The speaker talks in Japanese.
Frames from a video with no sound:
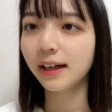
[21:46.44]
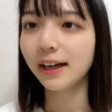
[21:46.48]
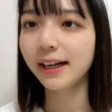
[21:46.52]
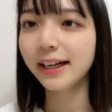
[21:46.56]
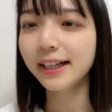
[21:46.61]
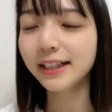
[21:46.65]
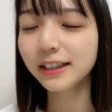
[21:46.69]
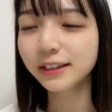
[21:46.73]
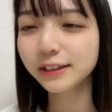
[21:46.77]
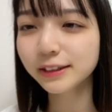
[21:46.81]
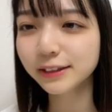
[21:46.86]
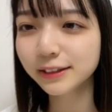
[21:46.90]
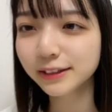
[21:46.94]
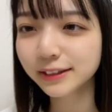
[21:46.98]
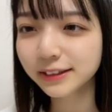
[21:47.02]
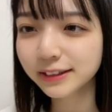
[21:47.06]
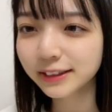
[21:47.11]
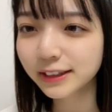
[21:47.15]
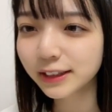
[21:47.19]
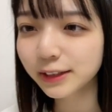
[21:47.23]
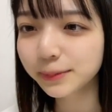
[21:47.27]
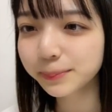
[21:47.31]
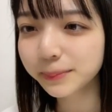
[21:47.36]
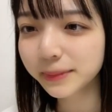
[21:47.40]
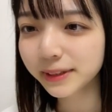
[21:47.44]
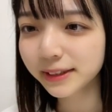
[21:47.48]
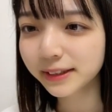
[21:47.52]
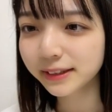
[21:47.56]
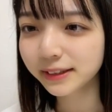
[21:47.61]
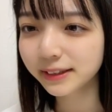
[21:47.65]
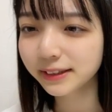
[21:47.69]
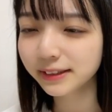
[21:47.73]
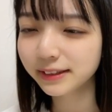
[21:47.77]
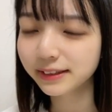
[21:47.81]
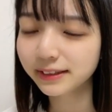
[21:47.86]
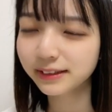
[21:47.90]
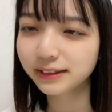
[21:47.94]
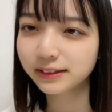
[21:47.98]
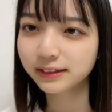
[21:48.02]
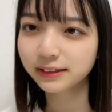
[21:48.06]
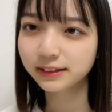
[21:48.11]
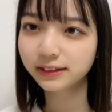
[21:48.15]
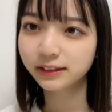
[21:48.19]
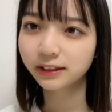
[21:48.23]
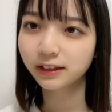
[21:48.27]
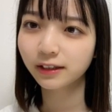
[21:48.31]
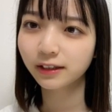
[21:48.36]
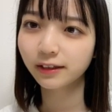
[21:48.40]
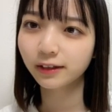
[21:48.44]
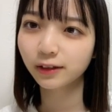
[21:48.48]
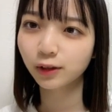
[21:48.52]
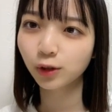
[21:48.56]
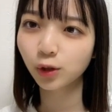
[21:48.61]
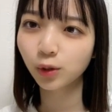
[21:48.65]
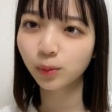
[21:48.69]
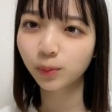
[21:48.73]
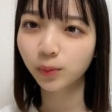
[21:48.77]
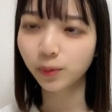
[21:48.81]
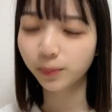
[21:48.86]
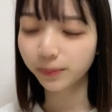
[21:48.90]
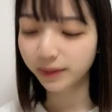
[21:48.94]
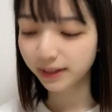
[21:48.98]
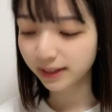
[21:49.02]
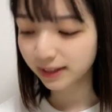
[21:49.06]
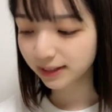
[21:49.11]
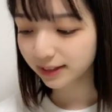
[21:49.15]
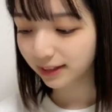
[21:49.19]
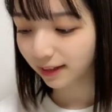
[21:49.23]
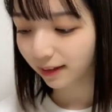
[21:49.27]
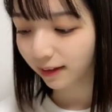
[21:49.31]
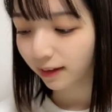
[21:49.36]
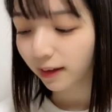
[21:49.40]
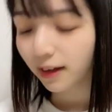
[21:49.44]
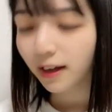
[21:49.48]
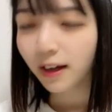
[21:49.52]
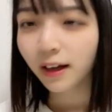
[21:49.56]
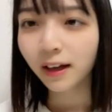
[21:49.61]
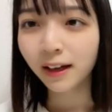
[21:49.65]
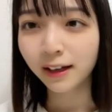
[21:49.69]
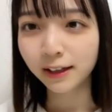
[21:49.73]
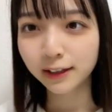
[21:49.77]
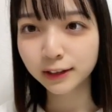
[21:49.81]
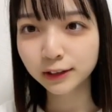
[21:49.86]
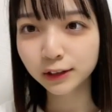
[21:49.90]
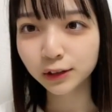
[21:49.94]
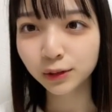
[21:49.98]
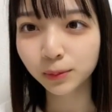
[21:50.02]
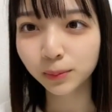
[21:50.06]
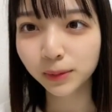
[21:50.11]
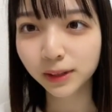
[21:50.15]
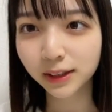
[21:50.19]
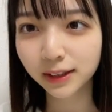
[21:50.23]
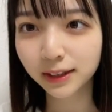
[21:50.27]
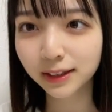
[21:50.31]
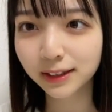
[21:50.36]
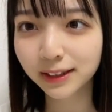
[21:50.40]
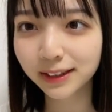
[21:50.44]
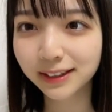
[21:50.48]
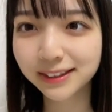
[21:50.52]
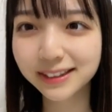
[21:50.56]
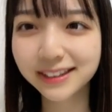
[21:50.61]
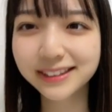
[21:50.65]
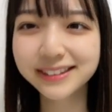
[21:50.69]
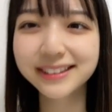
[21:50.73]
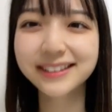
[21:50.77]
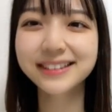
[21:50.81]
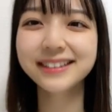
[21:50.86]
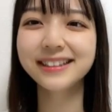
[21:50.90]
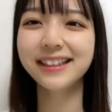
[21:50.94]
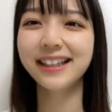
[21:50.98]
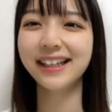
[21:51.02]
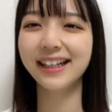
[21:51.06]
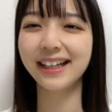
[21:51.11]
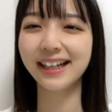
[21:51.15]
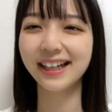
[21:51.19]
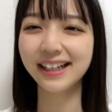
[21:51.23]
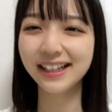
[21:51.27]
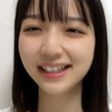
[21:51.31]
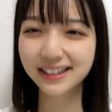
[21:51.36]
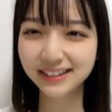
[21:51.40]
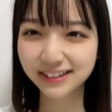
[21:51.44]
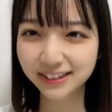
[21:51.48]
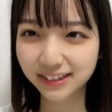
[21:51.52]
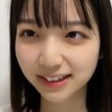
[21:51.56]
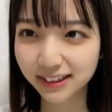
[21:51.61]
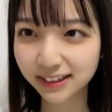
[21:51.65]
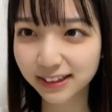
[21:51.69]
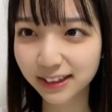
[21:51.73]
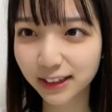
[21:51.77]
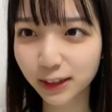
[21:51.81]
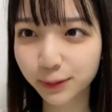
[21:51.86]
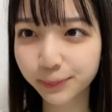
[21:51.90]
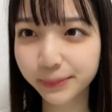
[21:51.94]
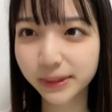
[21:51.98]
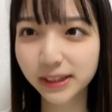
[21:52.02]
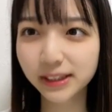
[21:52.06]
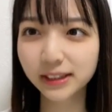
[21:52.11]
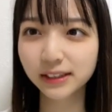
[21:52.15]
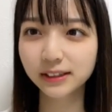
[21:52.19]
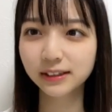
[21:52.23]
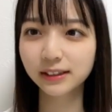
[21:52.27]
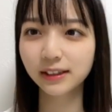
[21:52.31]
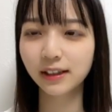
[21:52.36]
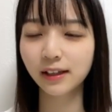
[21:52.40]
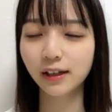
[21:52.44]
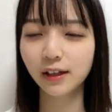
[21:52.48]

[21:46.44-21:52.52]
ありがとうございます今日も皆さん配信を見に来てくださってありがとうございます